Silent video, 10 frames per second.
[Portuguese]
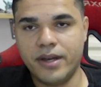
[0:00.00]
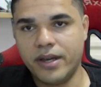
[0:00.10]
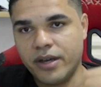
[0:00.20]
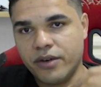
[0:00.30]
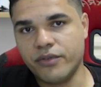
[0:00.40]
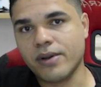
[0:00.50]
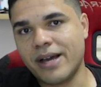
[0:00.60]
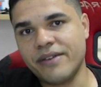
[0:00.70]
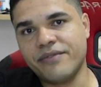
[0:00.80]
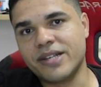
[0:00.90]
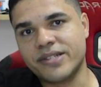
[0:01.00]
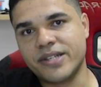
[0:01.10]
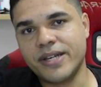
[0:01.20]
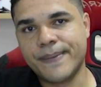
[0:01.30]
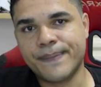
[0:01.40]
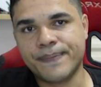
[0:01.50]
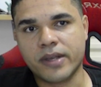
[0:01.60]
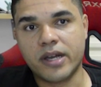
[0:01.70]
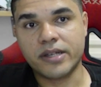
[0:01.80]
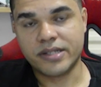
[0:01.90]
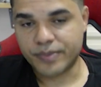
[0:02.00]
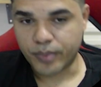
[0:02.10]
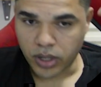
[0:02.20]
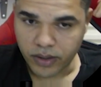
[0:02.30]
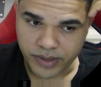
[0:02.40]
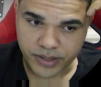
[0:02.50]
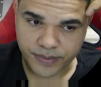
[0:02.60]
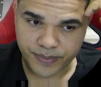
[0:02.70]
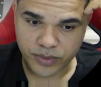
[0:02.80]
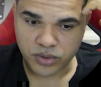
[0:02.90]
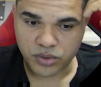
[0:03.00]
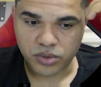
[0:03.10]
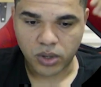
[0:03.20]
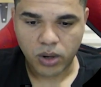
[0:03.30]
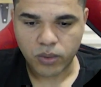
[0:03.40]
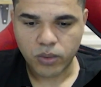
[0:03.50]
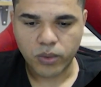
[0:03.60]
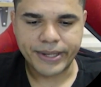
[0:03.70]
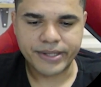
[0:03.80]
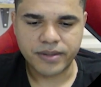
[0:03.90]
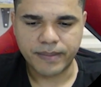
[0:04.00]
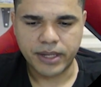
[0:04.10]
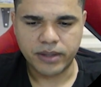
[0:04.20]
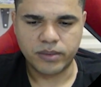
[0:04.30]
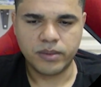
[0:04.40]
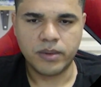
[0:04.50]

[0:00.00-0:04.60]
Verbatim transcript: Eu vou lá fazer essas provas só com conhecimento